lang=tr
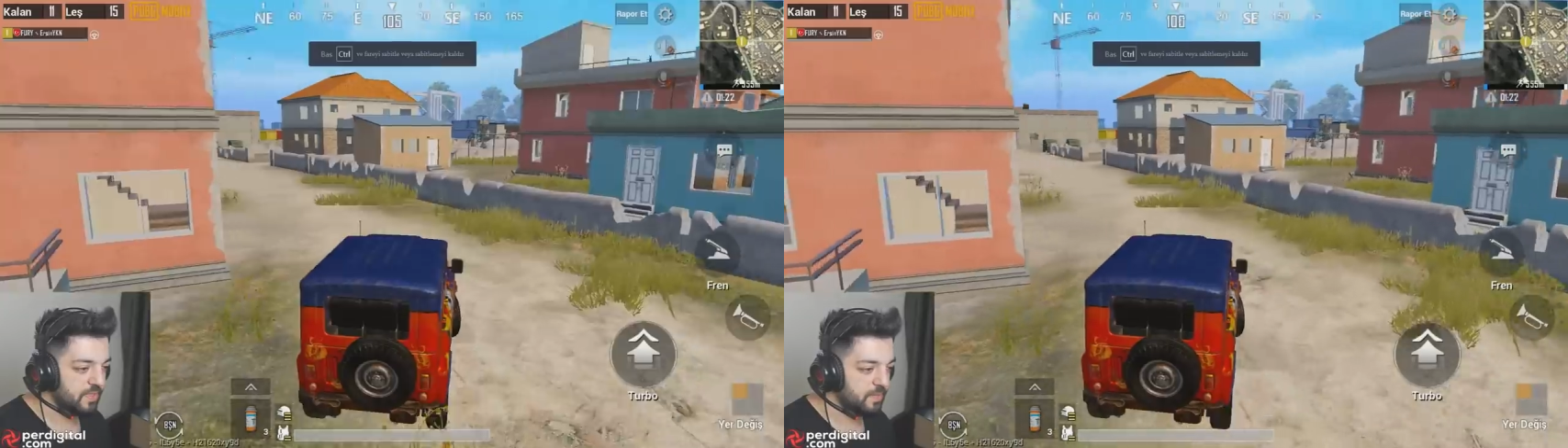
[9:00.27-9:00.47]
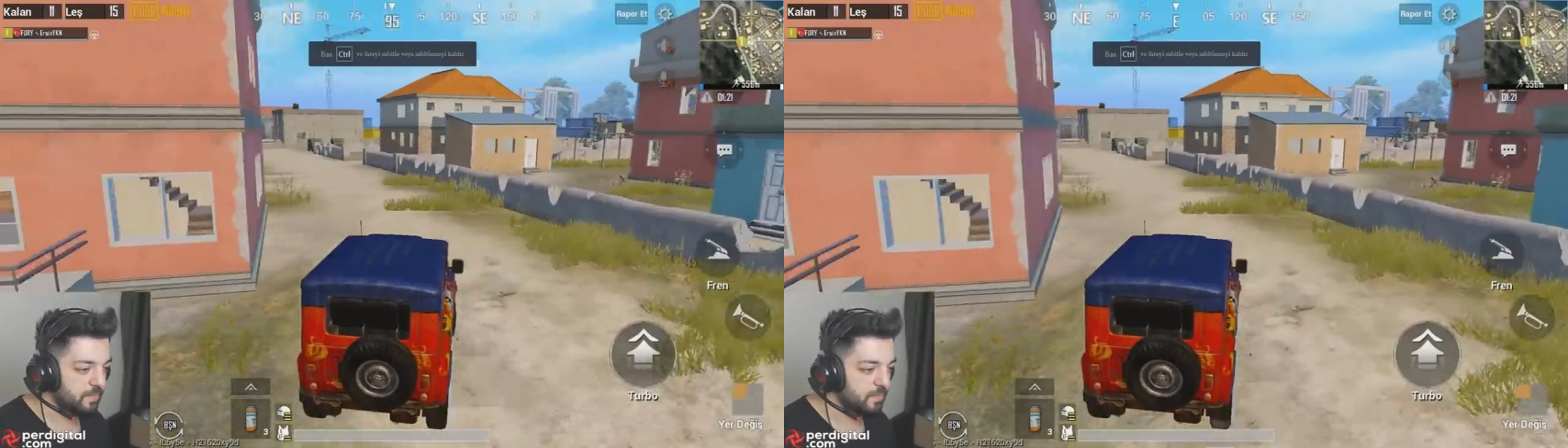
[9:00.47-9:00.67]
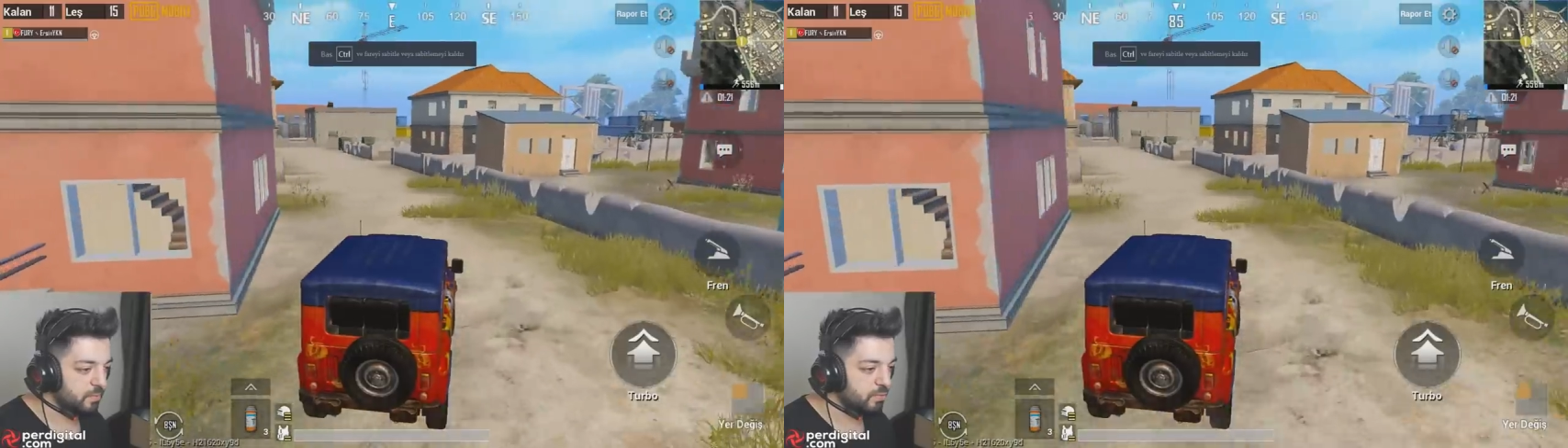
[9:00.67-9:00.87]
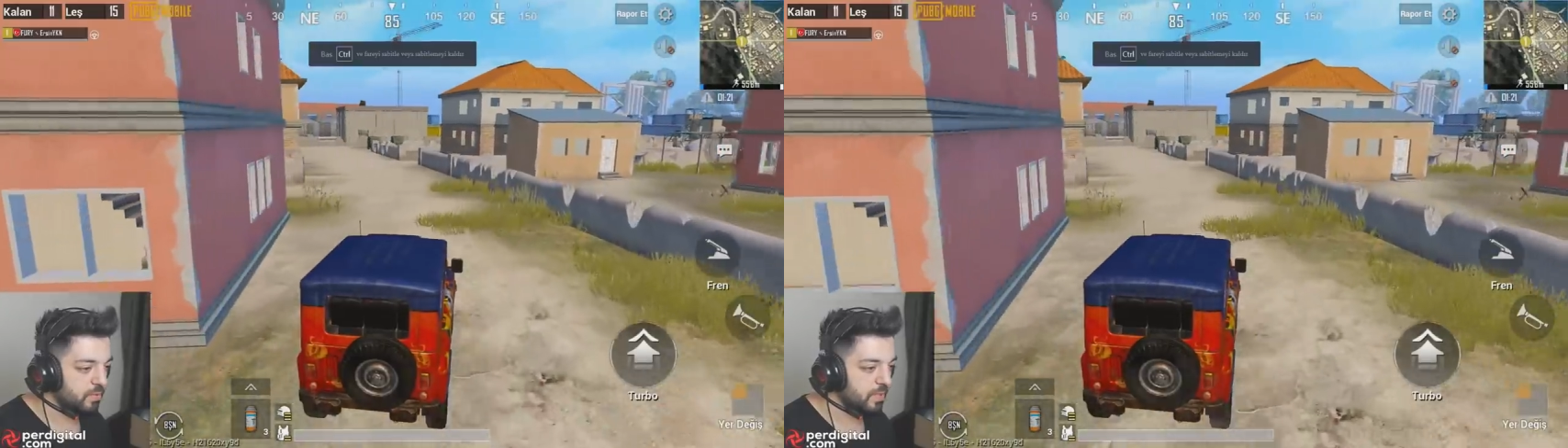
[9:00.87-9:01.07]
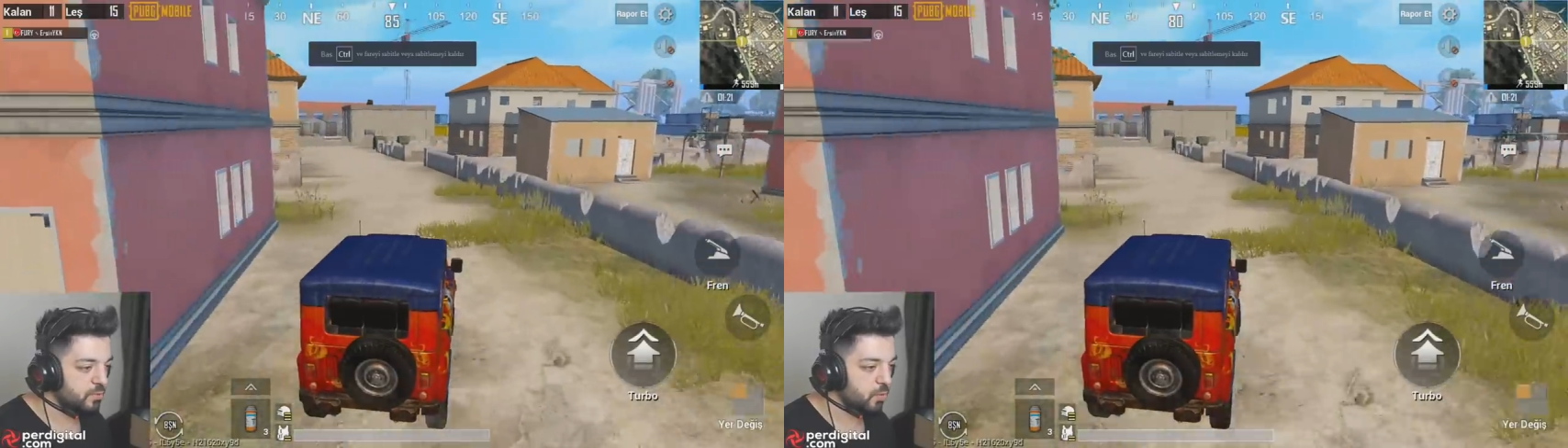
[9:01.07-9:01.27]
bir gidip
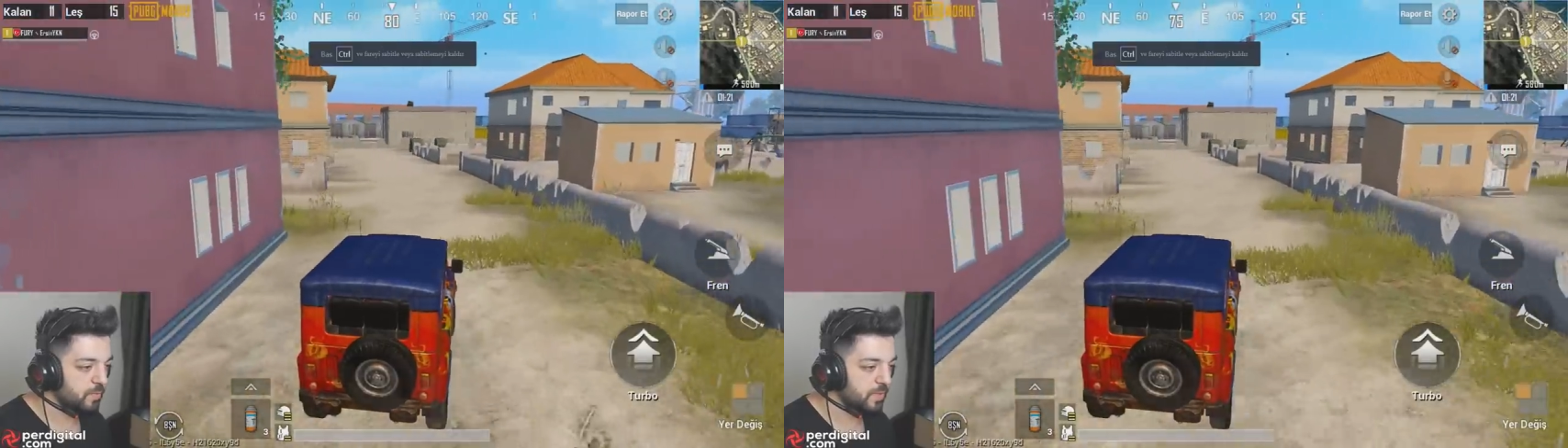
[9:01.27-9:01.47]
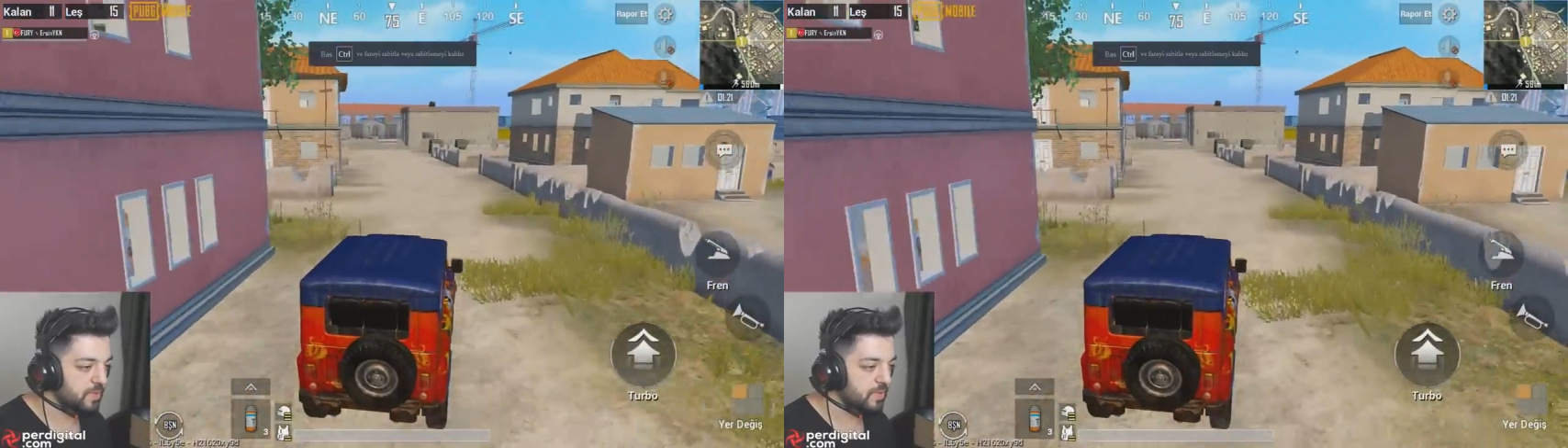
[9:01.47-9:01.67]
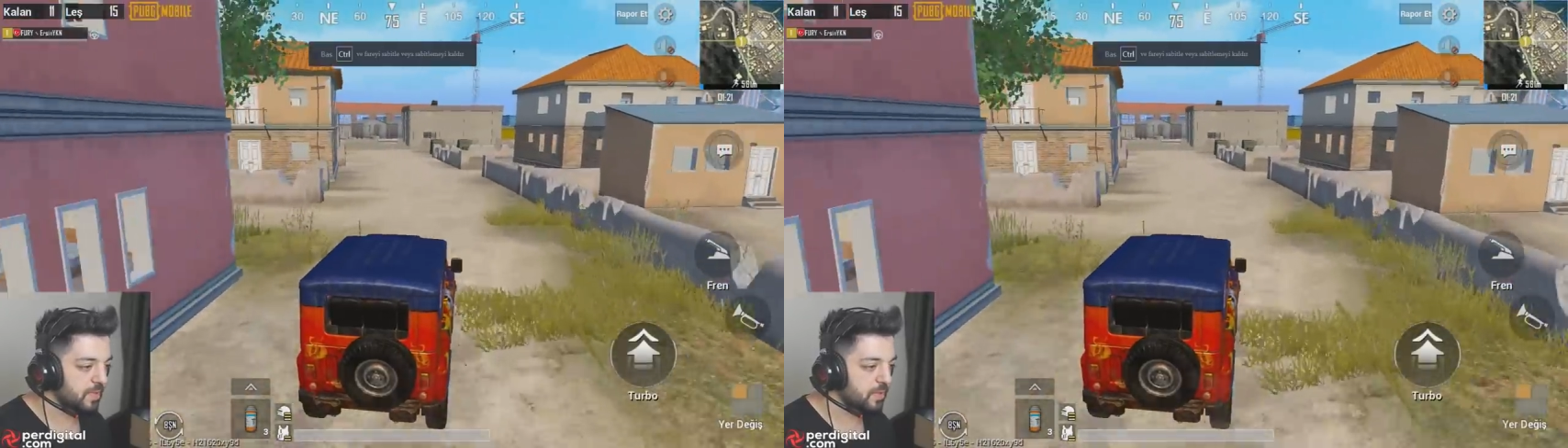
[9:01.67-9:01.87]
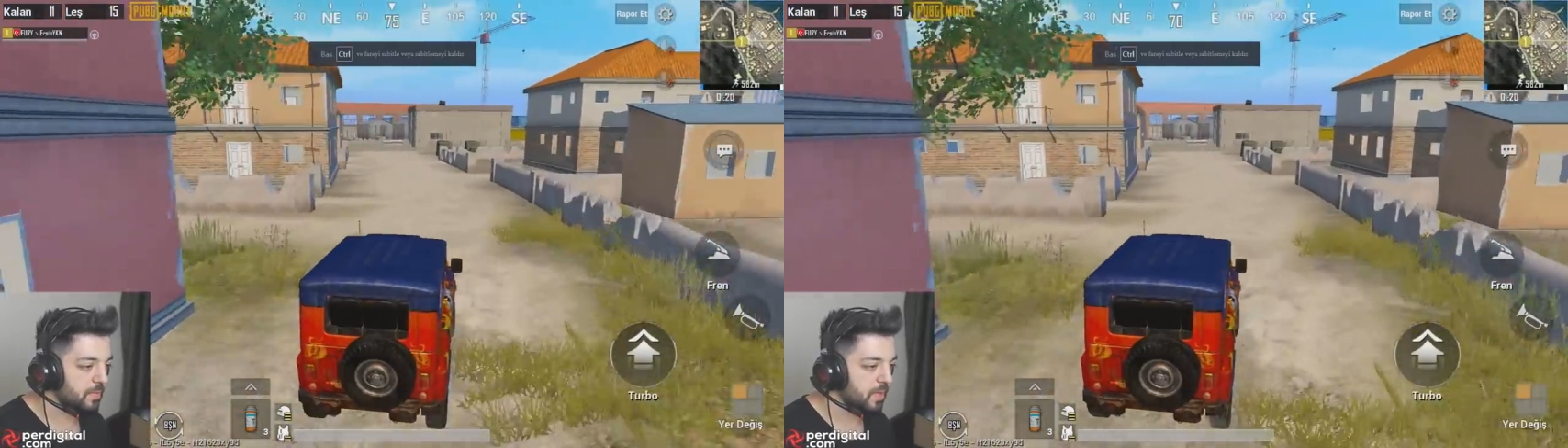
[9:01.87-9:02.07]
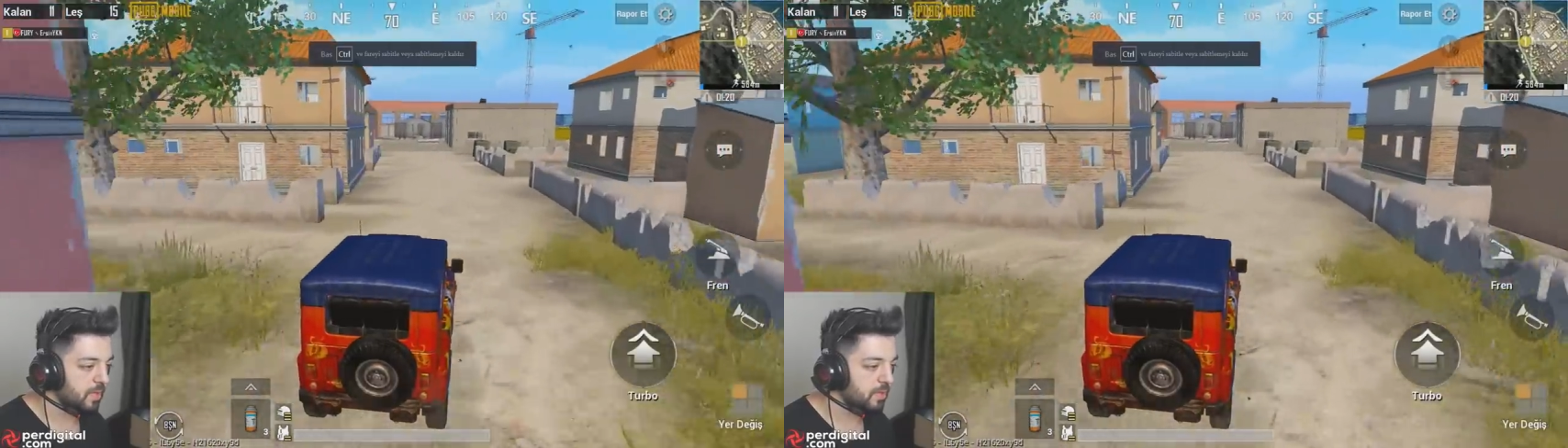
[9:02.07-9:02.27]
lootlara çökmek
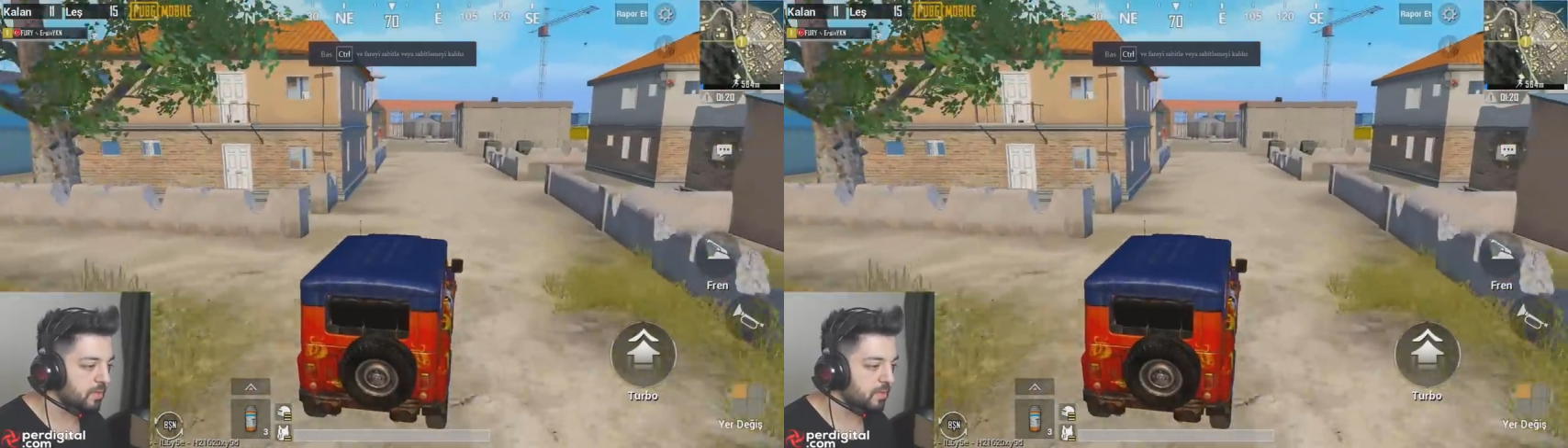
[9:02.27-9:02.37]
isterim ya.